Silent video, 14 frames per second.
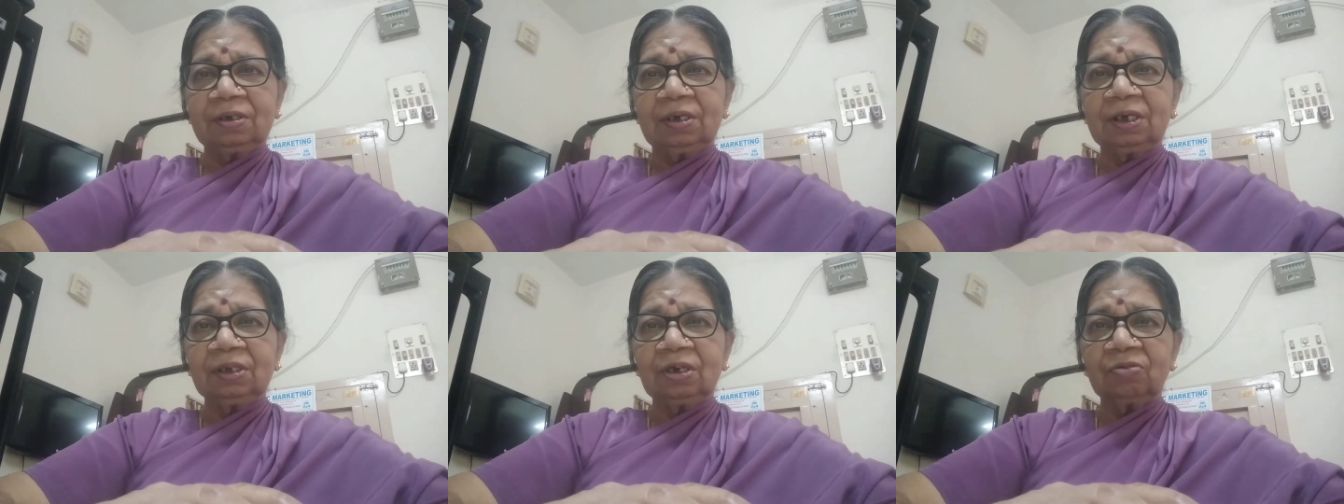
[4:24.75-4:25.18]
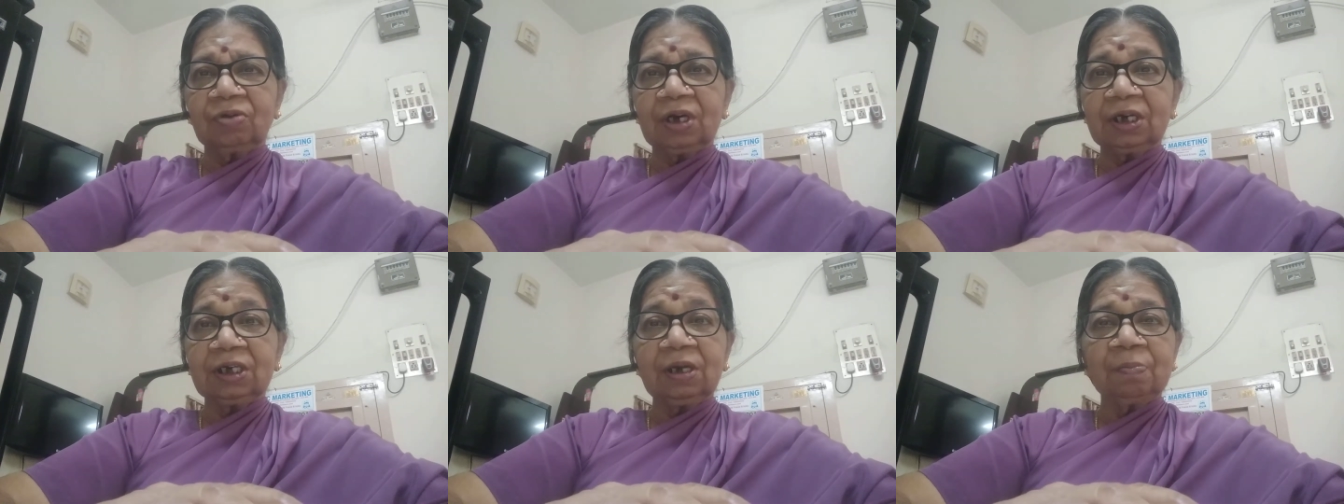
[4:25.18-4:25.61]
எடுத்துகிட்டு
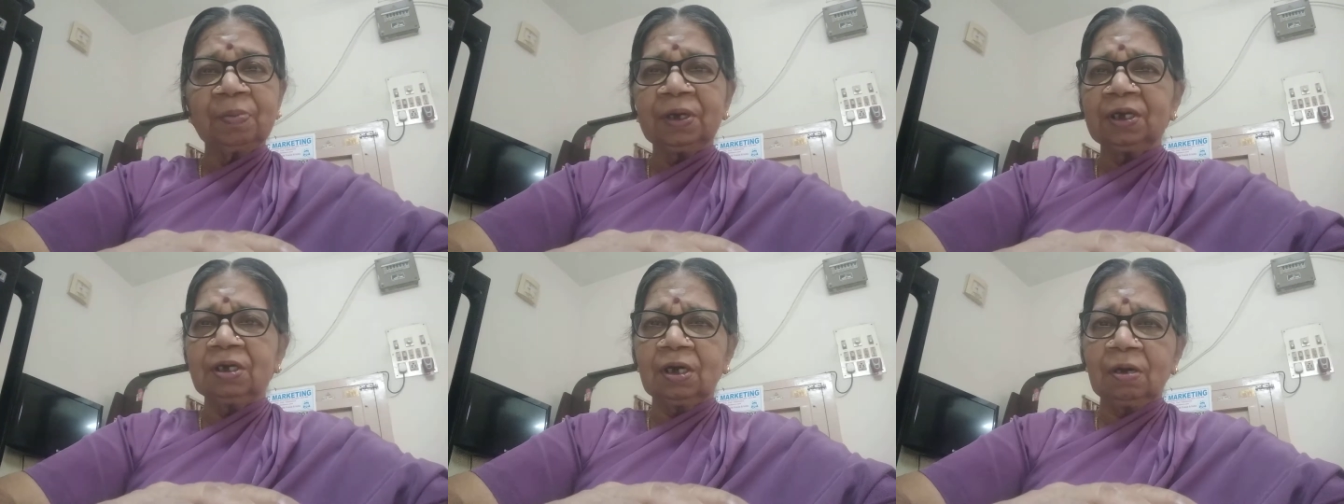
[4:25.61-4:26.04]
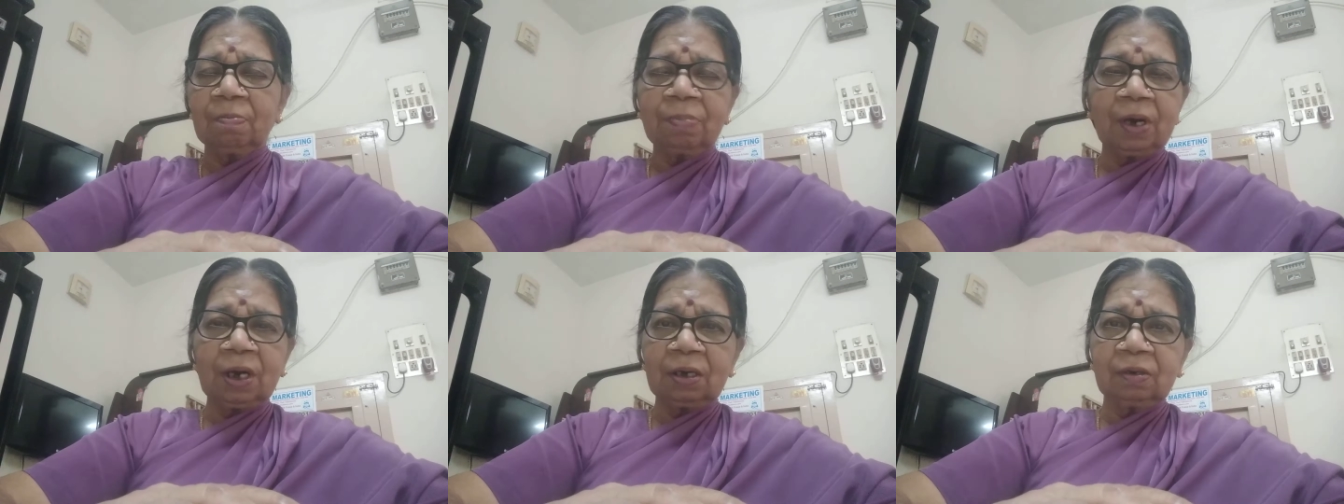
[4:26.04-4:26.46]
வாங்க எப்படி இருக்குன்னு
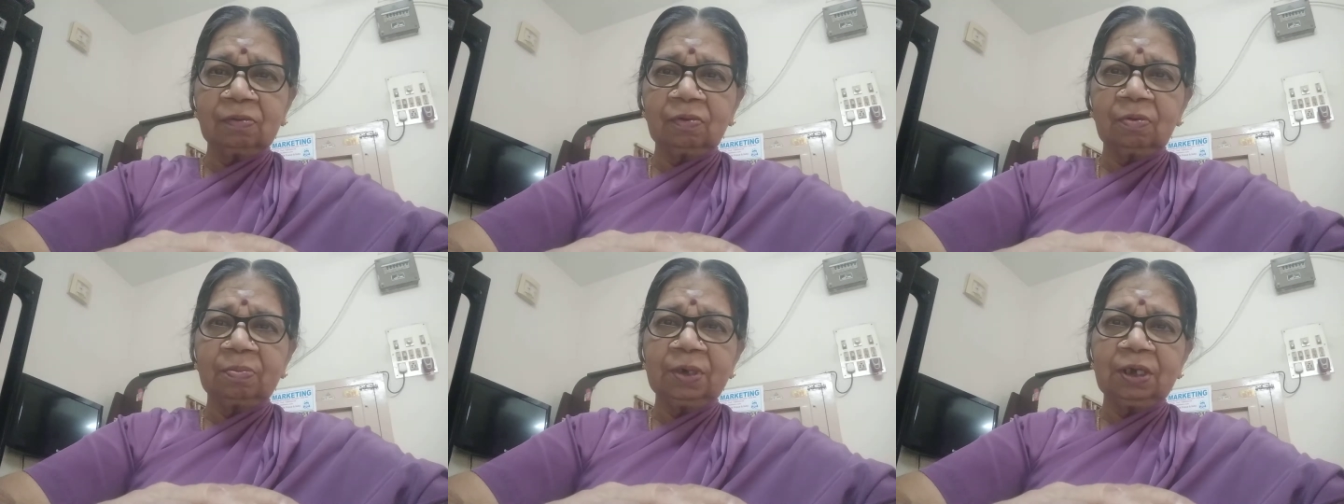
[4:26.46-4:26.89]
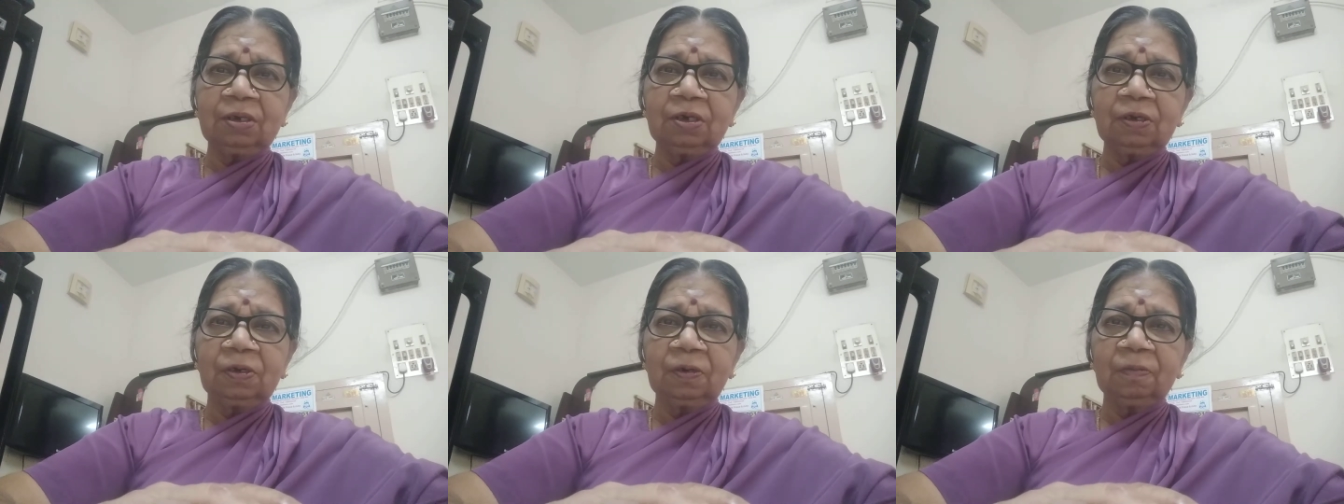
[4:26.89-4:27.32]
பார்க்கணும்
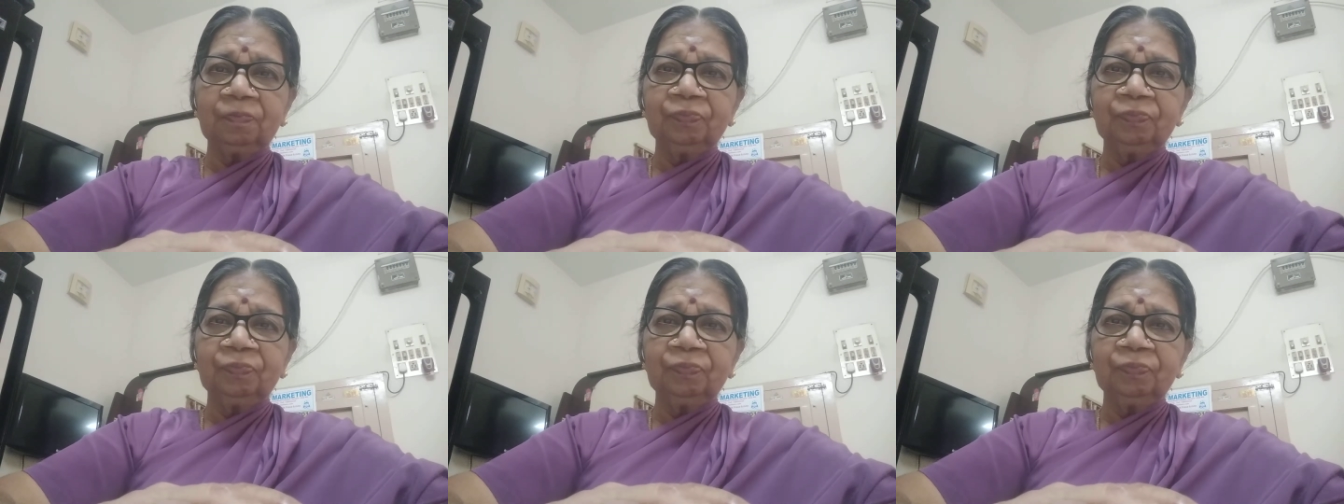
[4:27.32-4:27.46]
அப்படின்னுட்டு